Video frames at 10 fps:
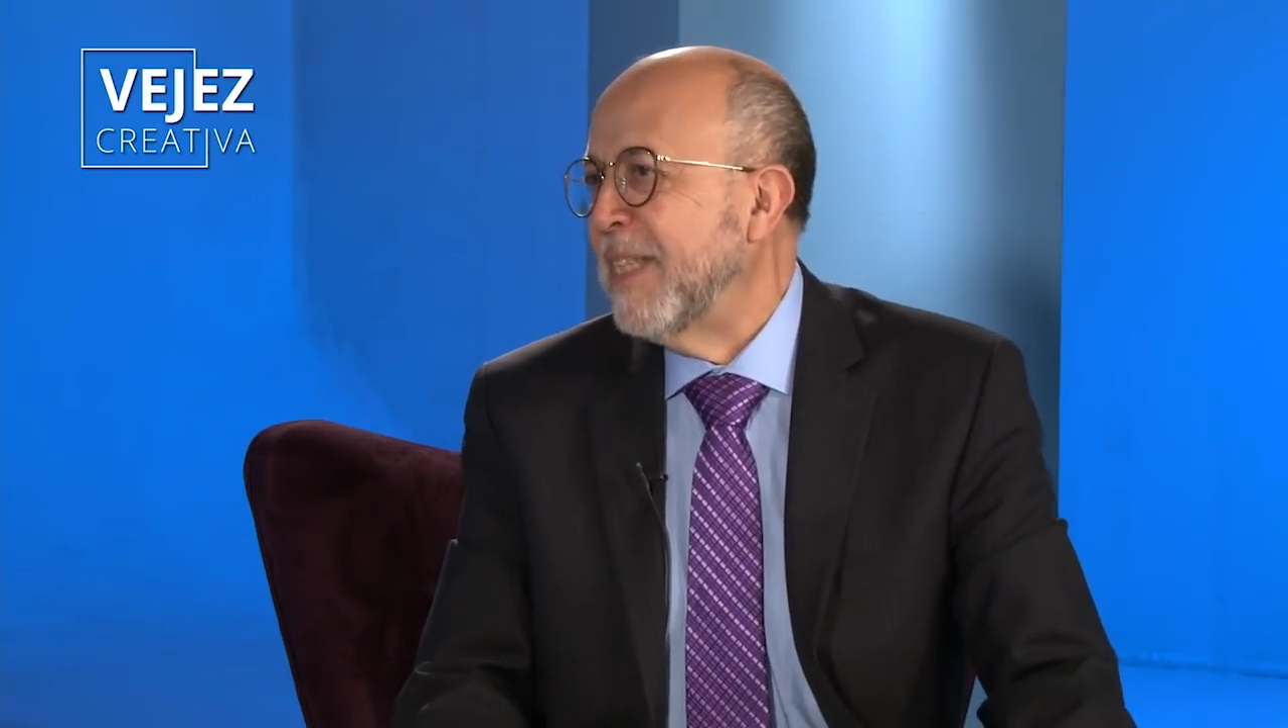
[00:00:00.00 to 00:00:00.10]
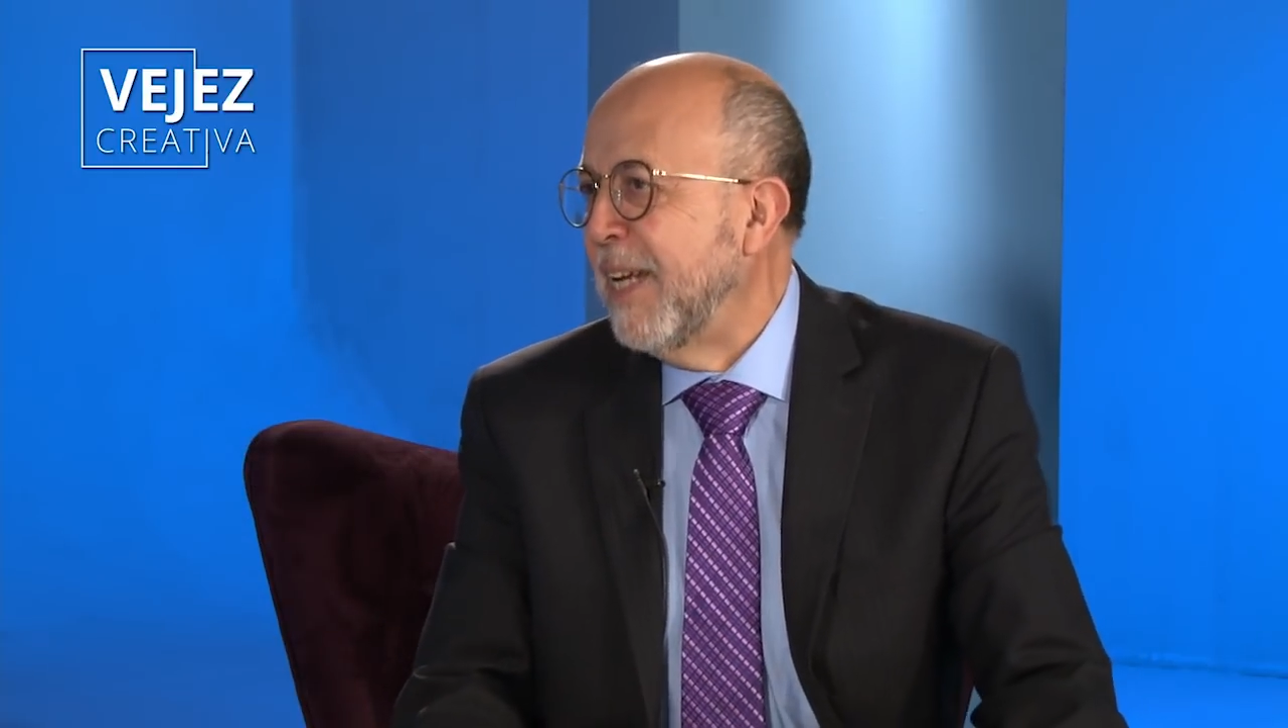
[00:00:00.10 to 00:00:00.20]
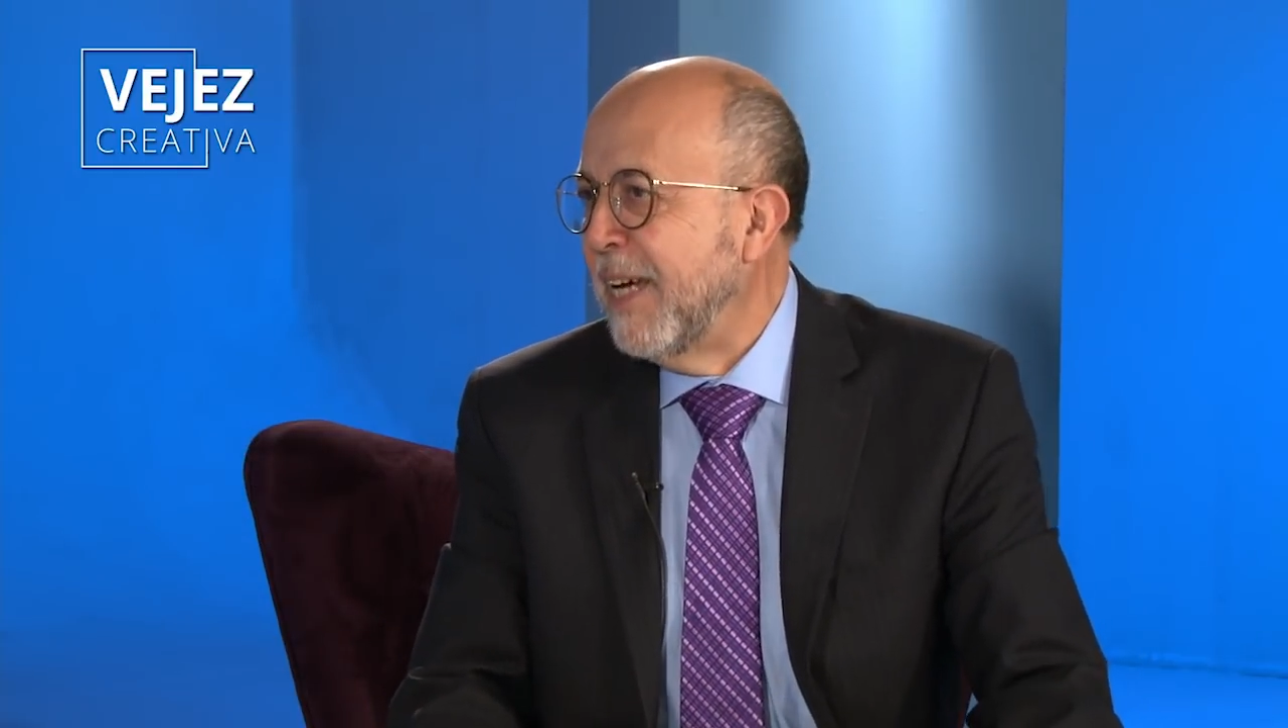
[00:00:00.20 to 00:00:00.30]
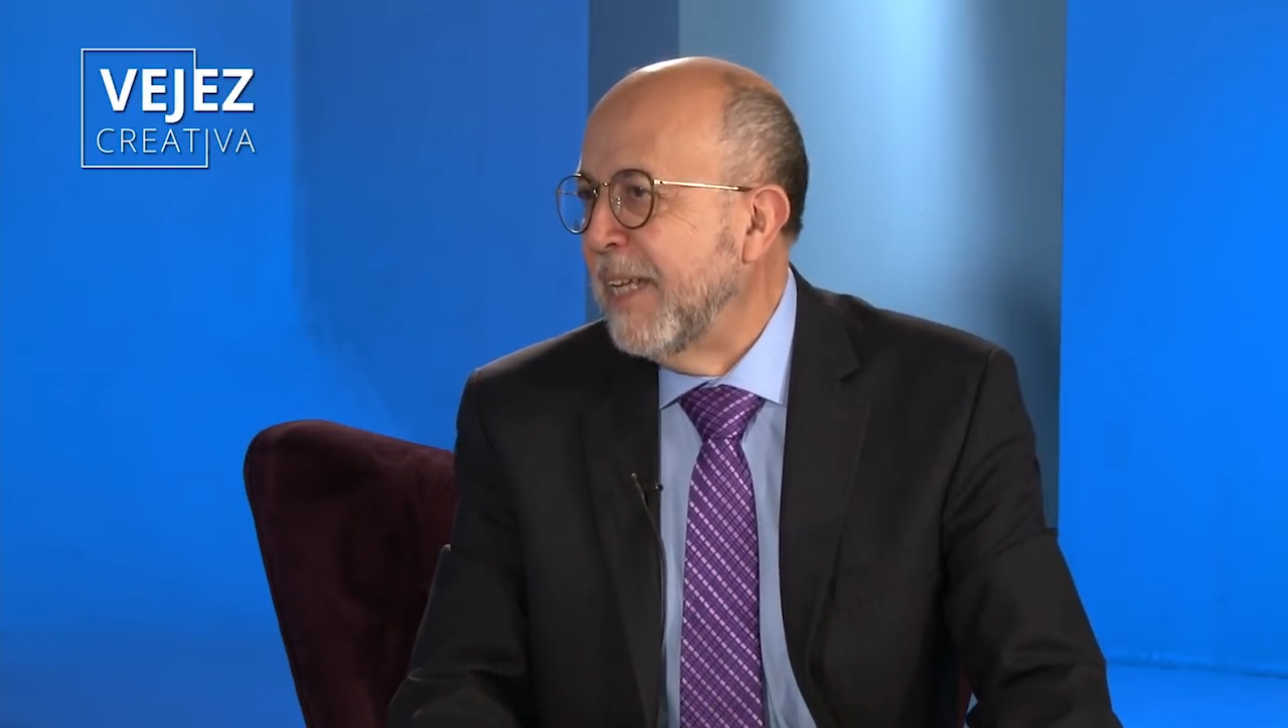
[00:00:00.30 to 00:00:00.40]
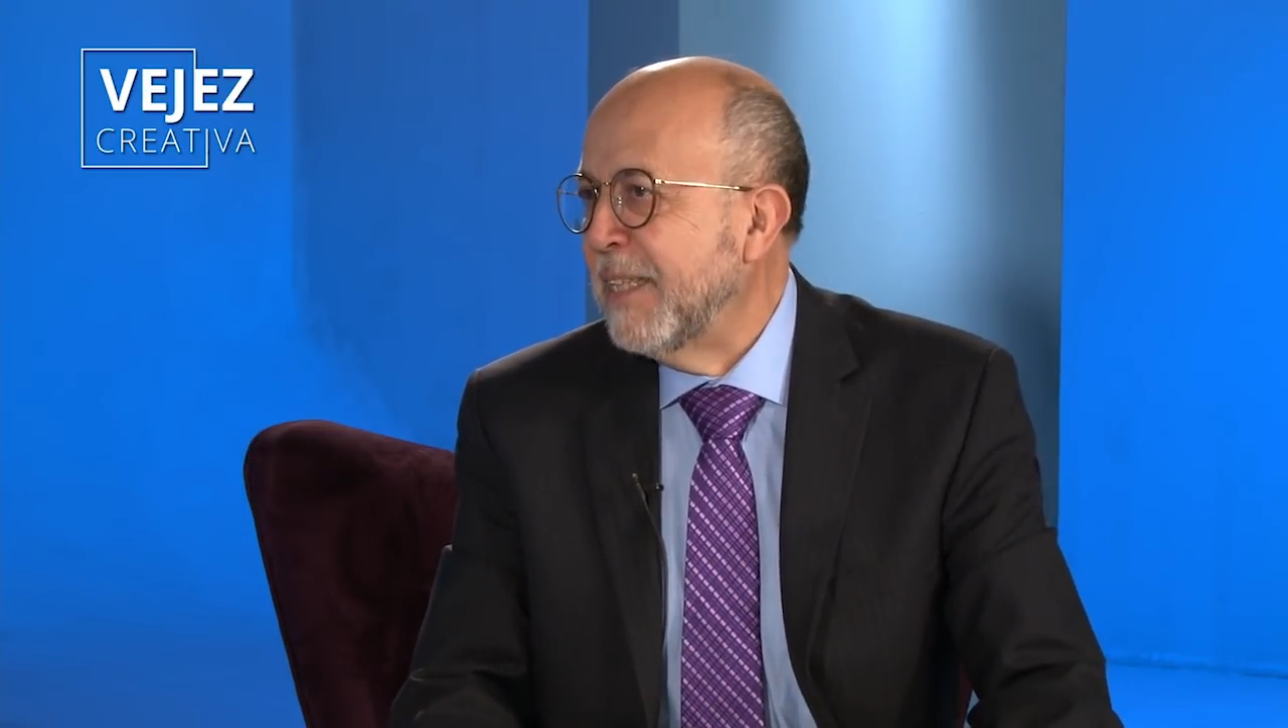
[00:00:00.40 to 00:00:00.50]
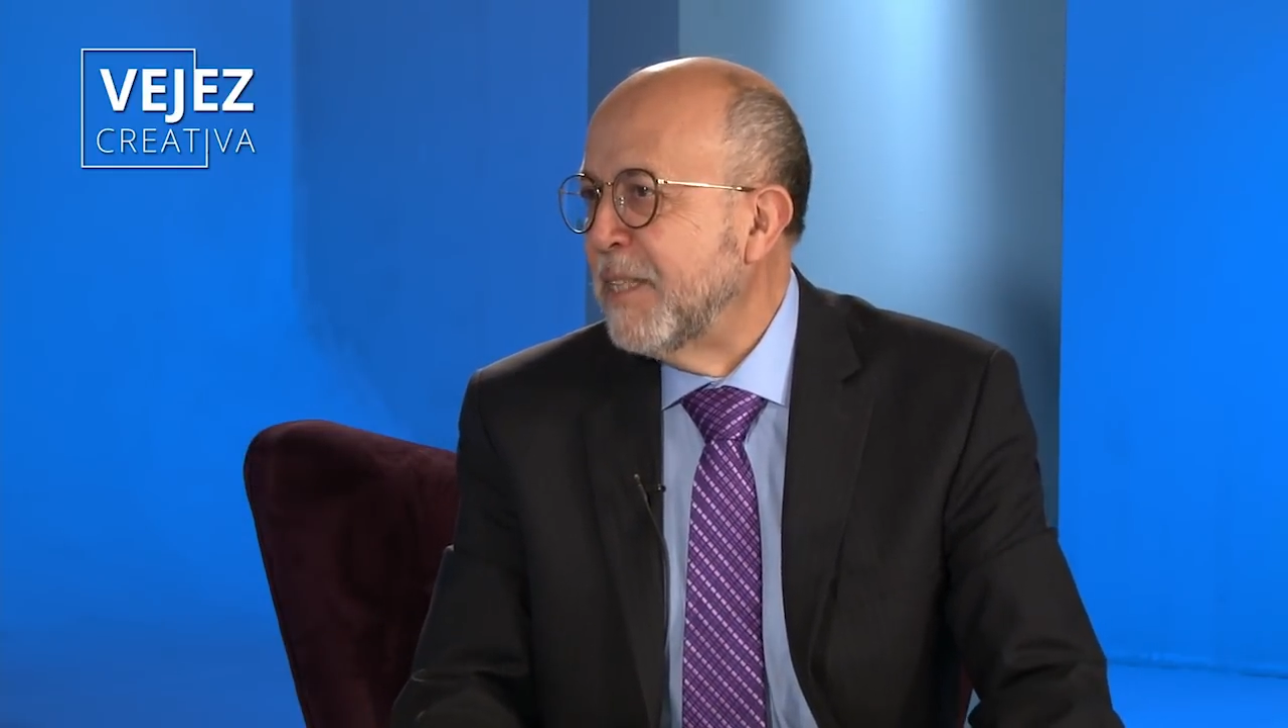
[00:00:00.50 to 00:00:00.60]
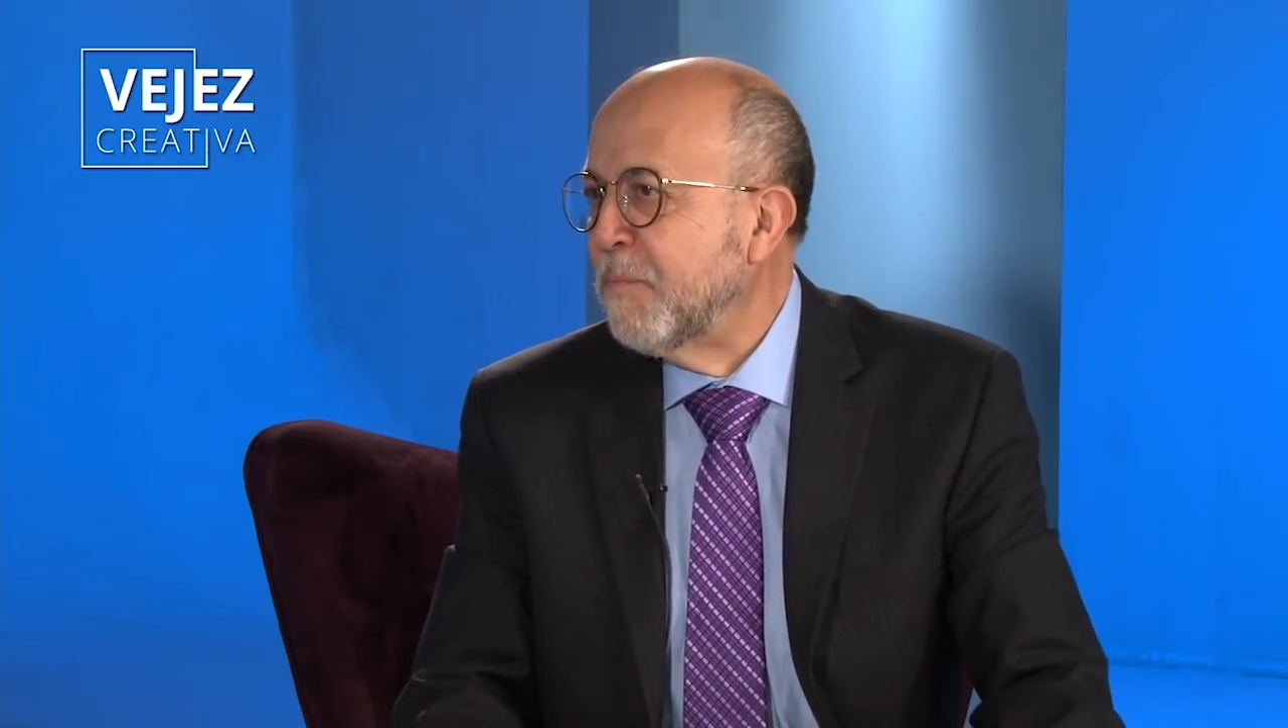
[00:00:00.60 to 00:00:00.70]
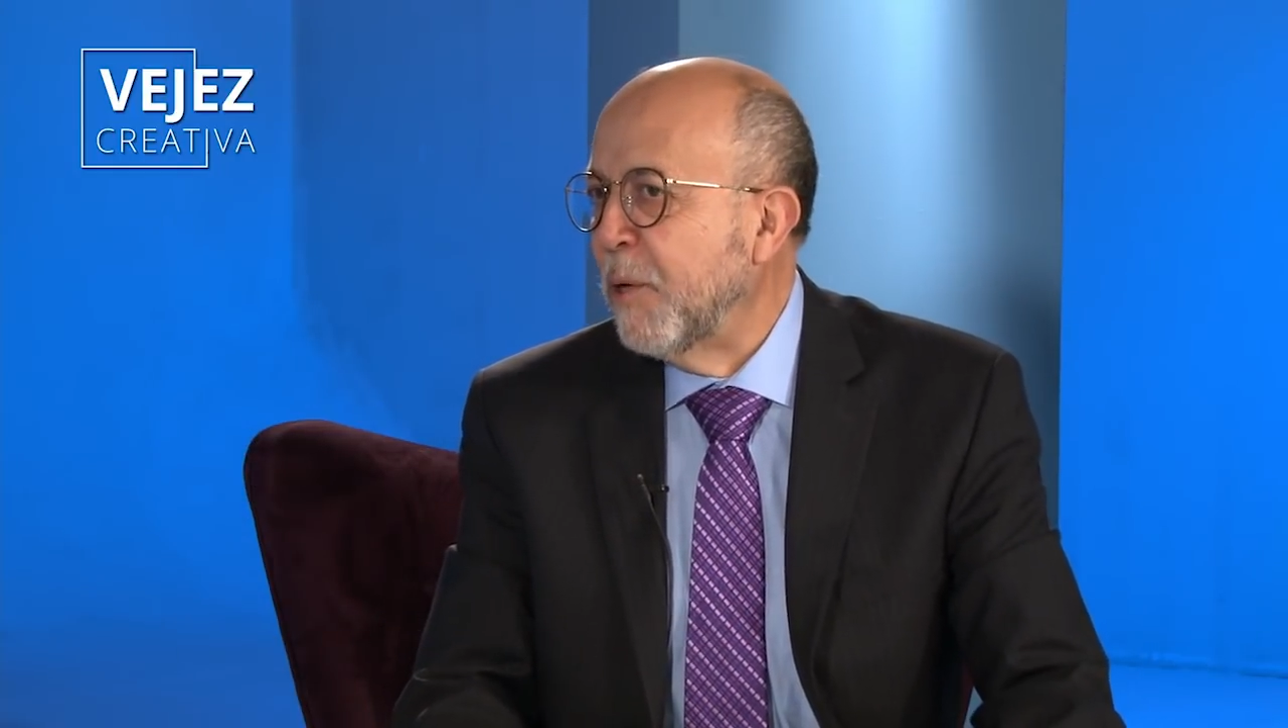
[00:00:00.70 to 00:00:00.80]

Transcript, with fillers: elegantes,